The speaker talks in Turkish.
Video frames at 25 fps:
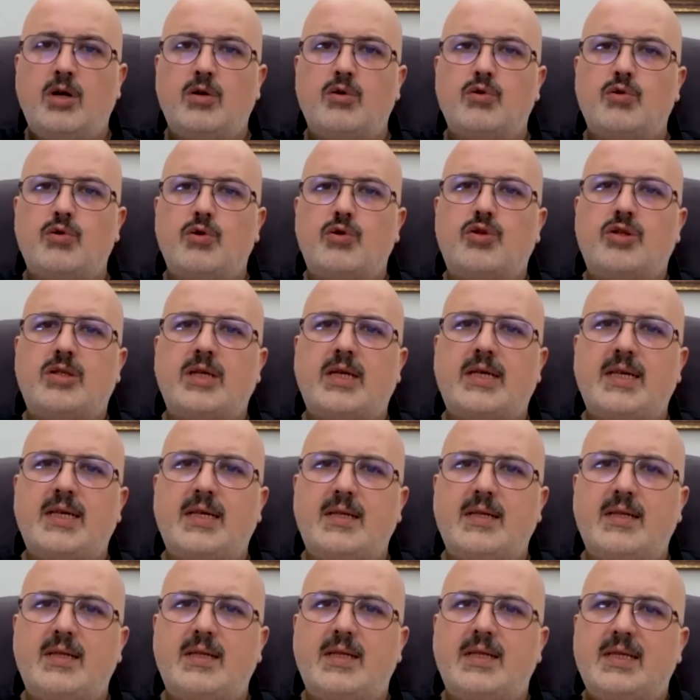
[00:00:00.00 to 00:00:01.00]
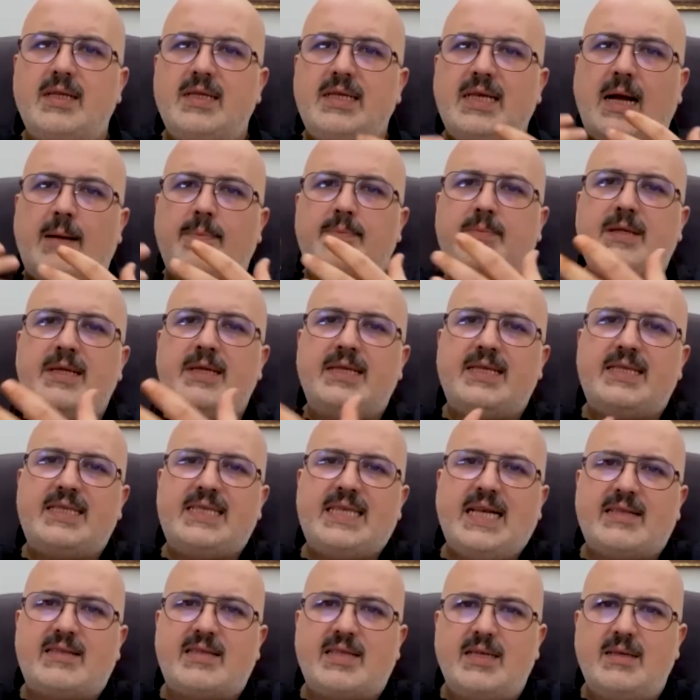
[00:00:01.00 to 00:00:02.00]
Rusların yaptığınız
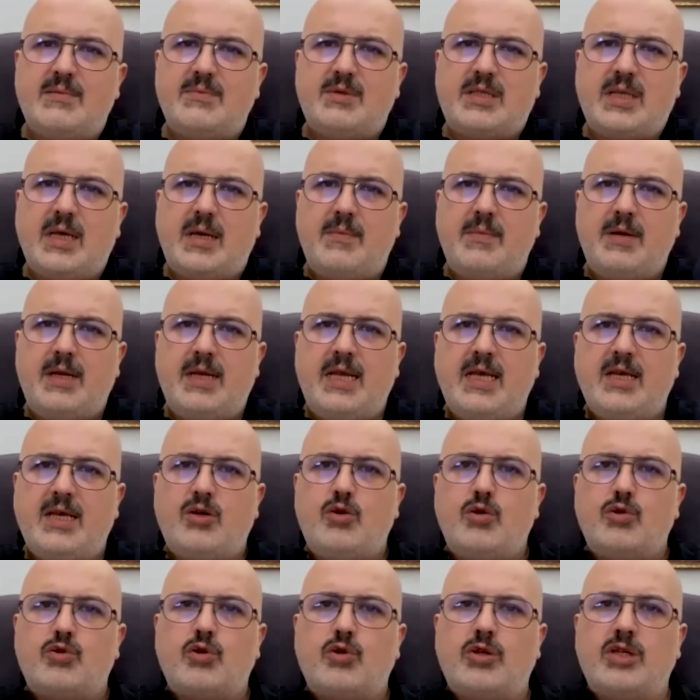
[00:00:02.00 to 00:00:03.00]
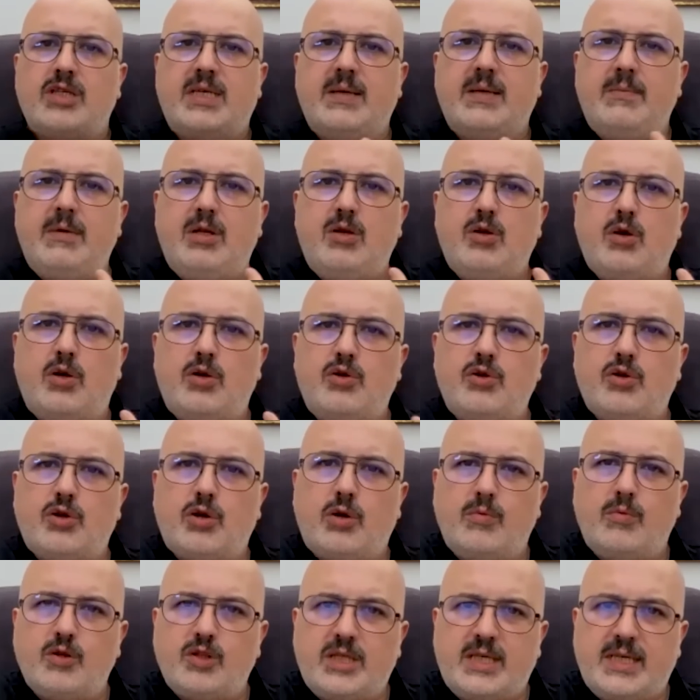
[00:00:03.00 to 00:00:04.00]
yatırım sebebiyle 212 milyon
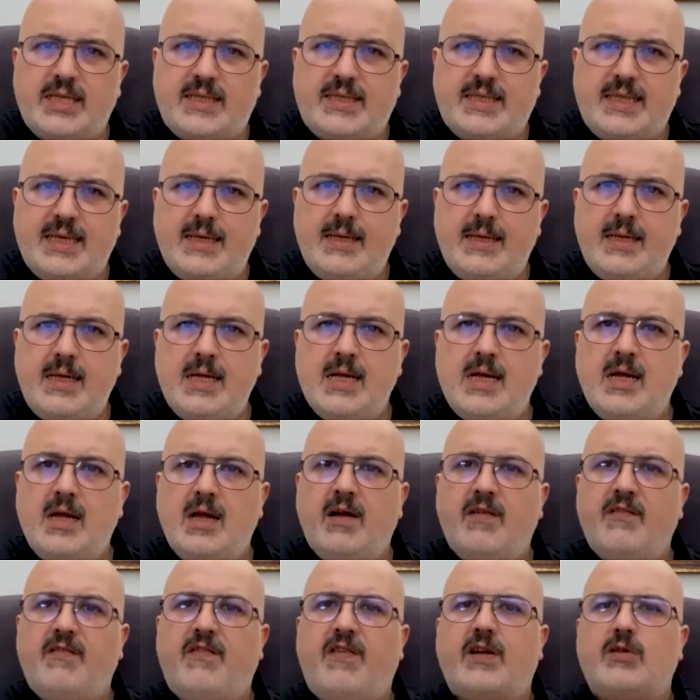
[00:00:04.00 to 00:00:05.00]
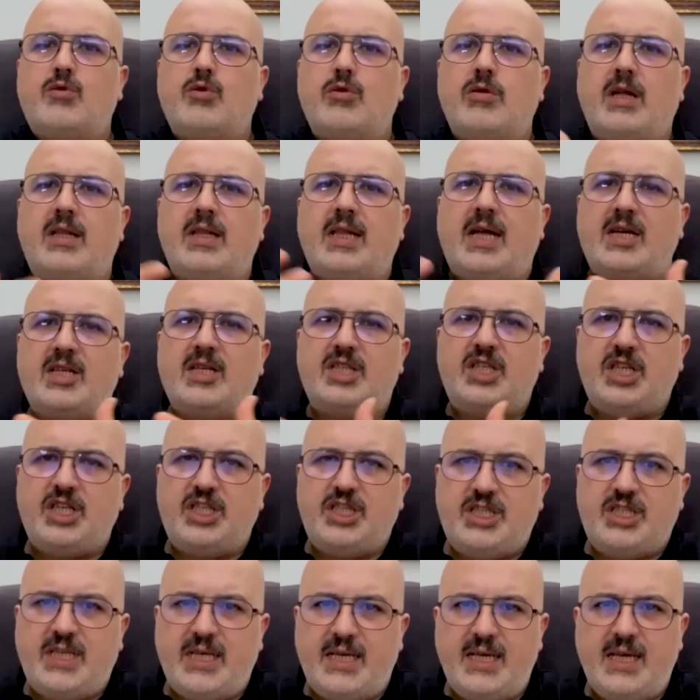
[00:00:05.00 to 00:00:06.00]
euromuz gitti. Faturalar
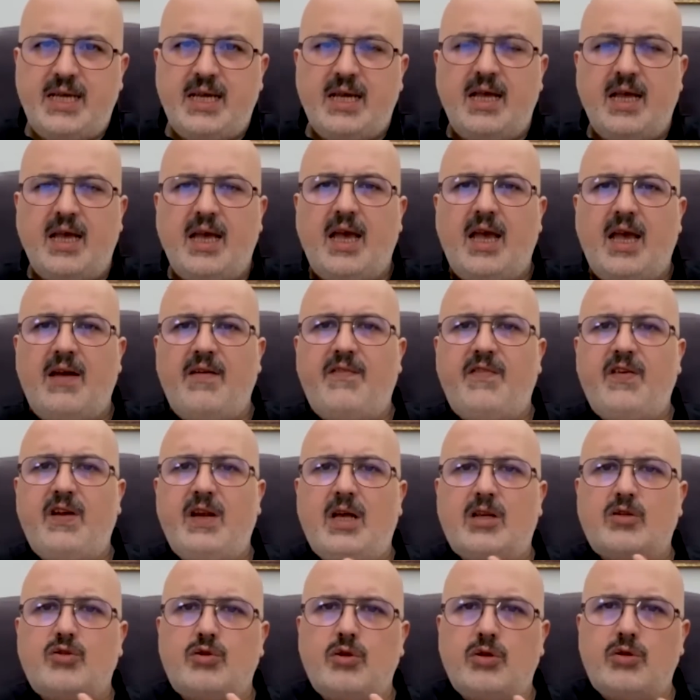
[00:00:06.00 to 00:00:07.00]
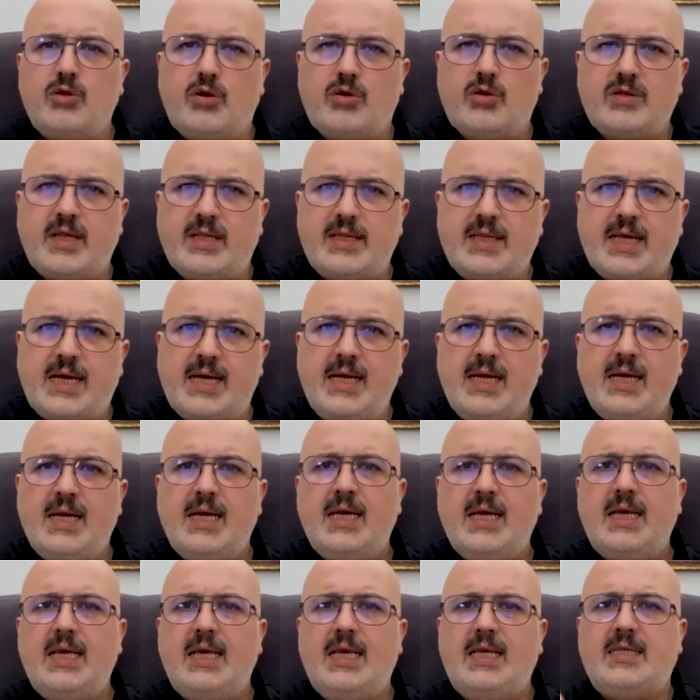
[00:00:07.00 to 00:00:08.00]
şişti. Enflasyon ortada.
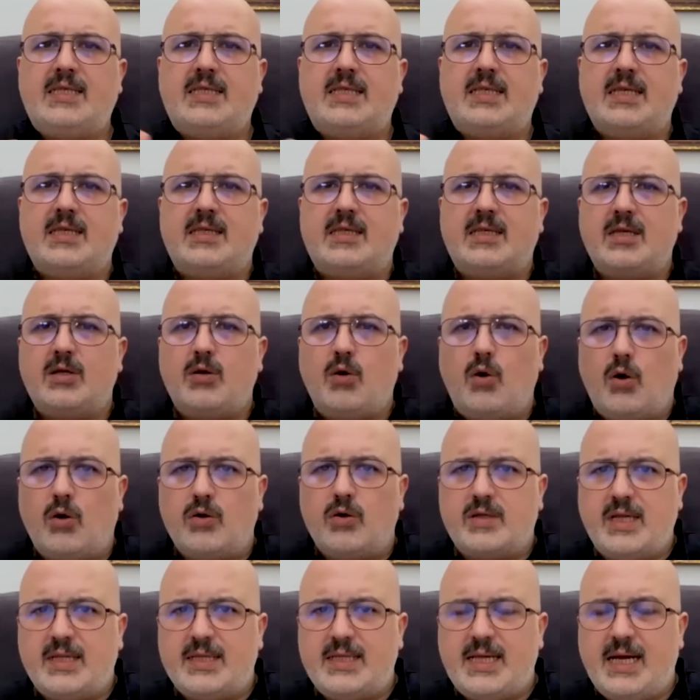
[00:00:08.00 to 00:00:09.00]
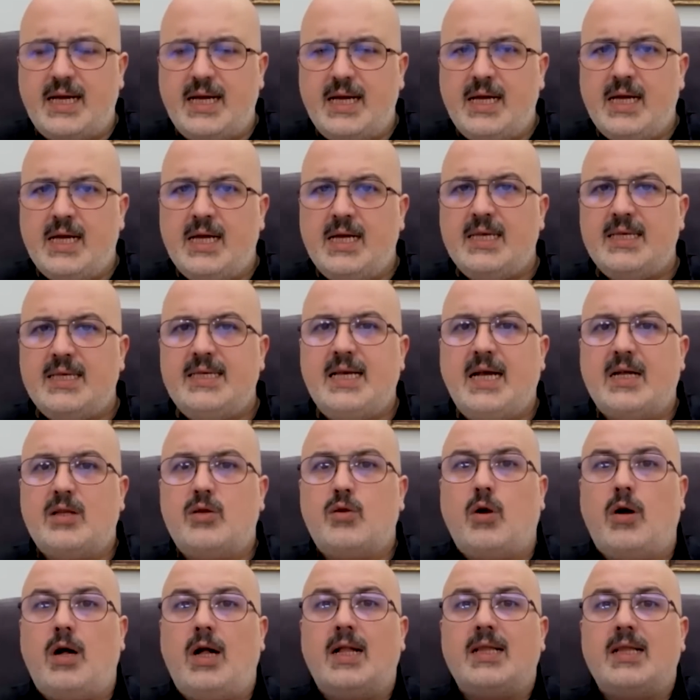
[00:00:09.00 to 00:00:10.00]
işsizlik ortada. Ya
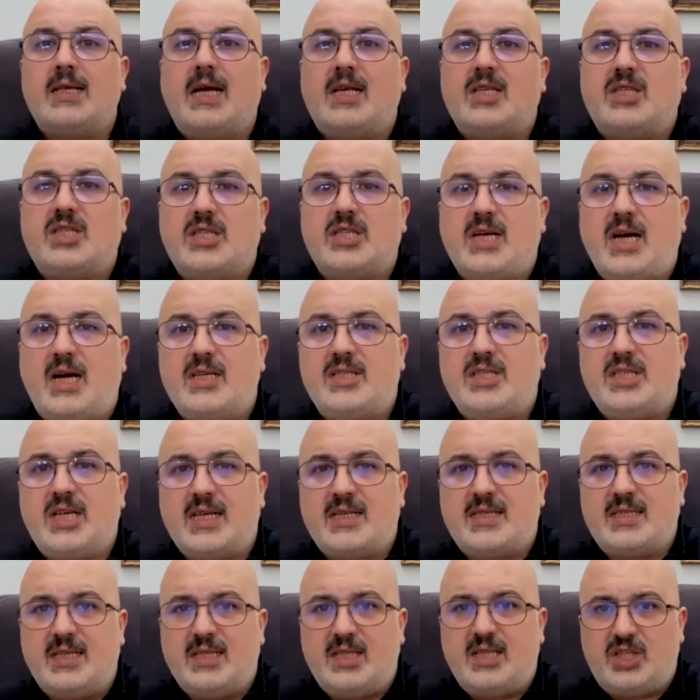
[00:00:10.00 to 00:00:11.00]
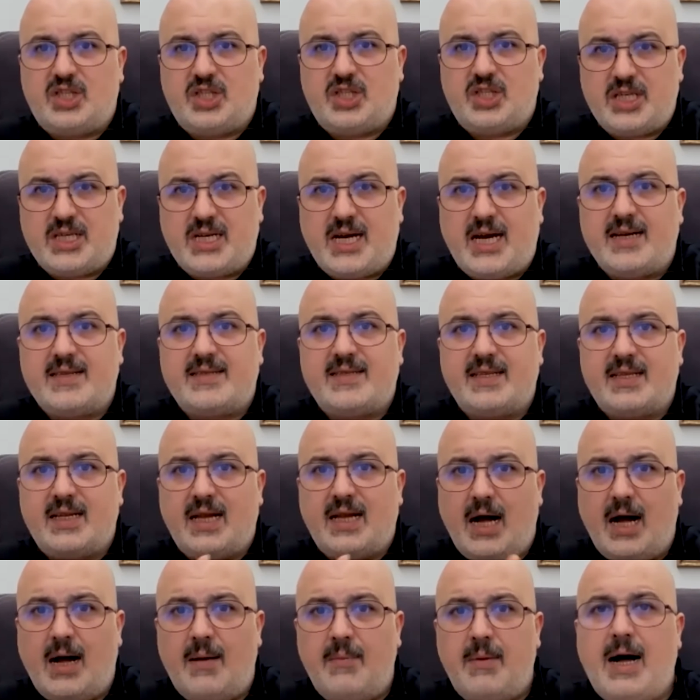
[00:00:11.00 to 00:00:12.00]
doğalgaz çıkartacaksanız çıkartın
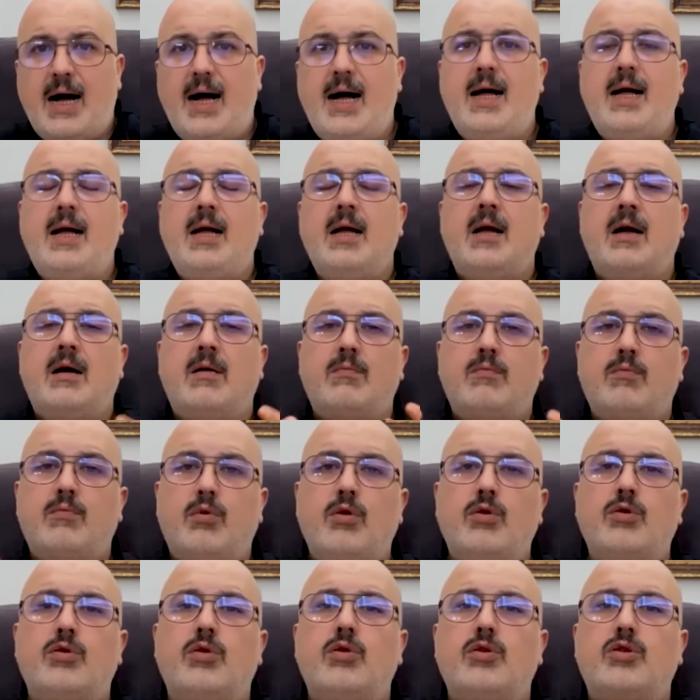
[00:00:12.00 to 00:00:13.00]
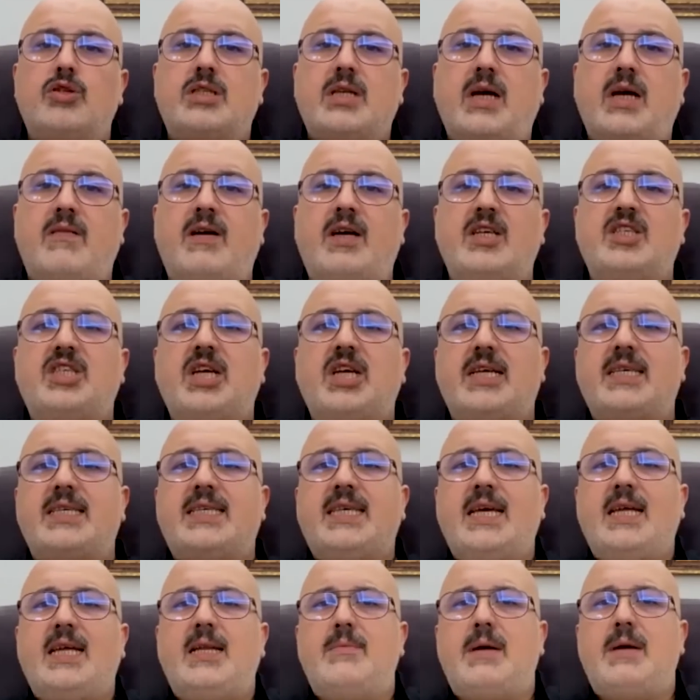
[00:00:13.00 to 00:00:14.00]
ama bunu savaşa
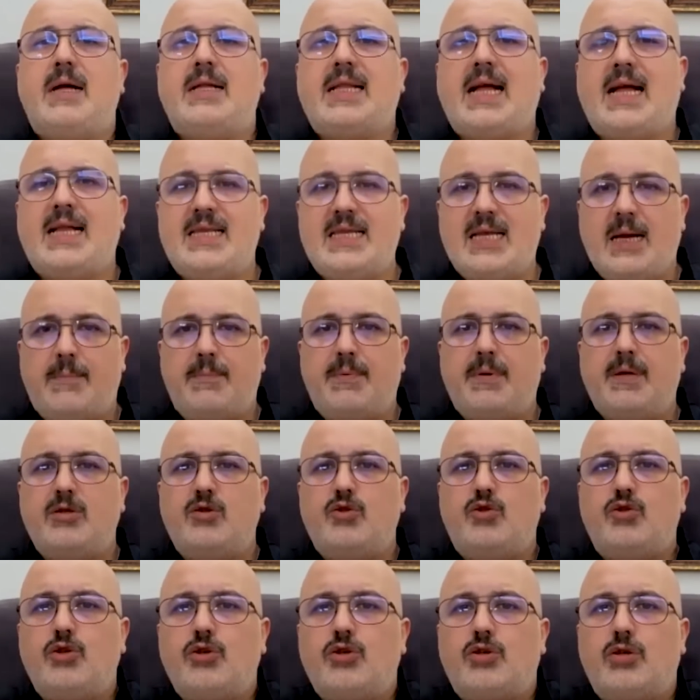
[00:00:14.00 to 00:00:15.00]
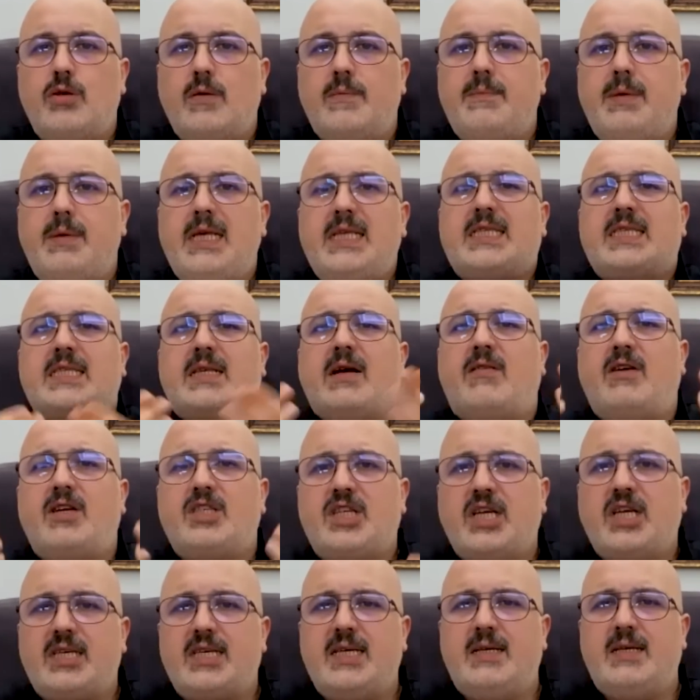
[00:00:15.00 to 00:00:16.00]
girmeden yapın. Çünkü biz
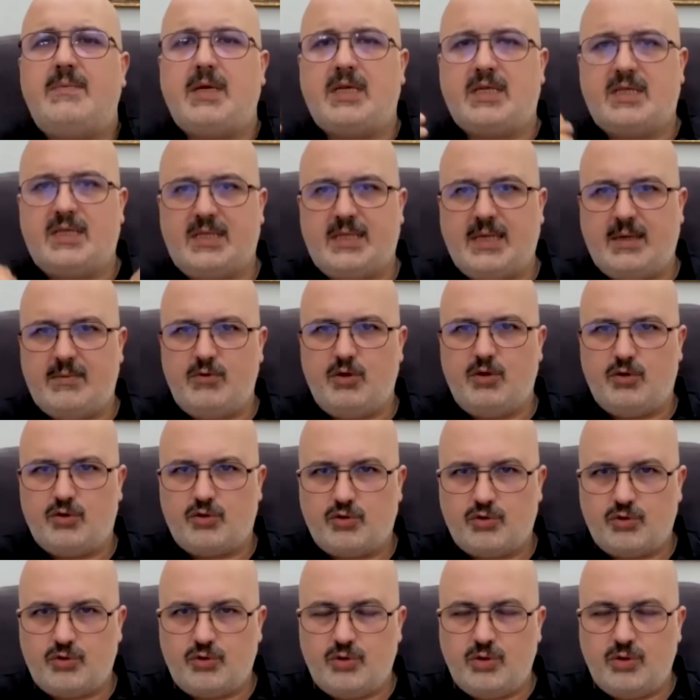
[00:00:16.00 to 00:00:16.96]
savaşa girmek istemiyoruz.